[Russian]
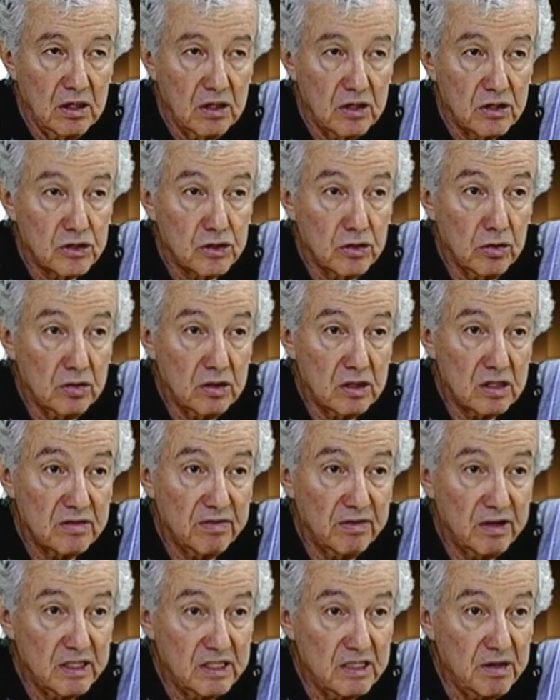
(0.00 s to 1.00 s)
шел на
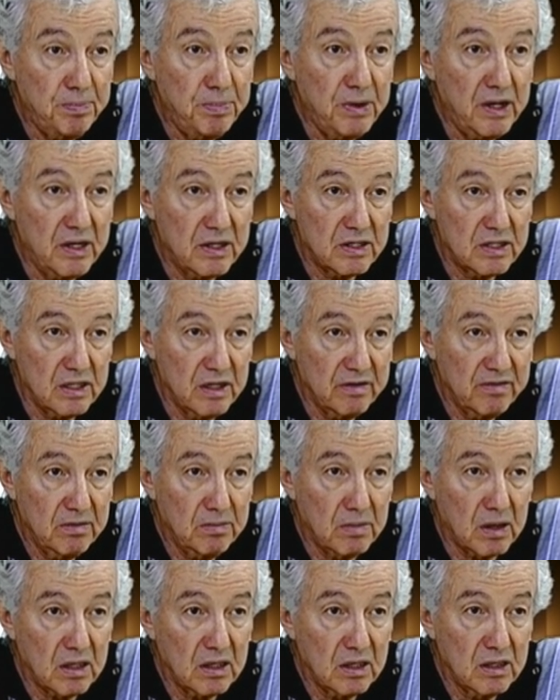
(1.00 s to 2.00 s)
свои теперешние
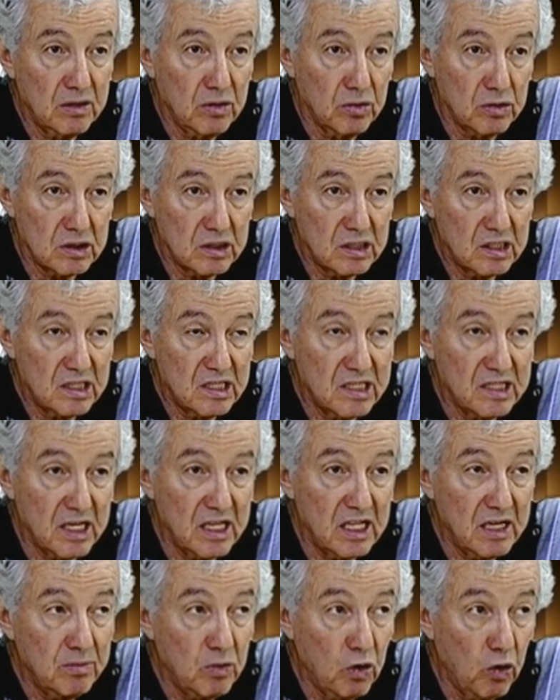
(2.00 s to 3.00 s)
выборные должности с
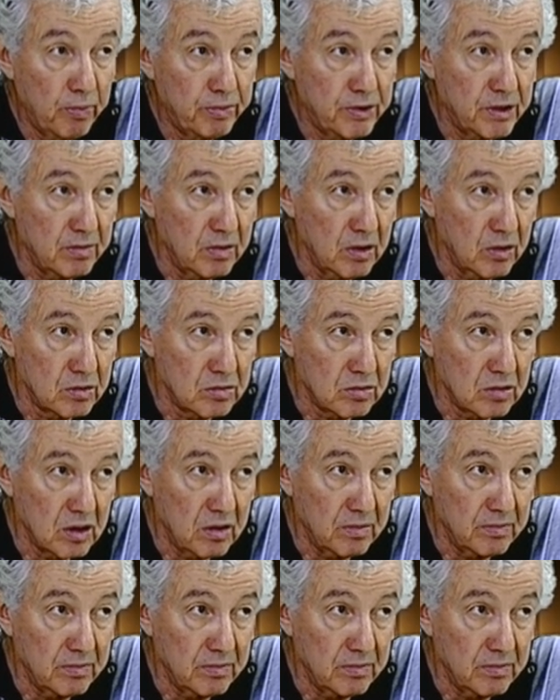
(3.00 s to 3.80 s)
одним общим лозунгом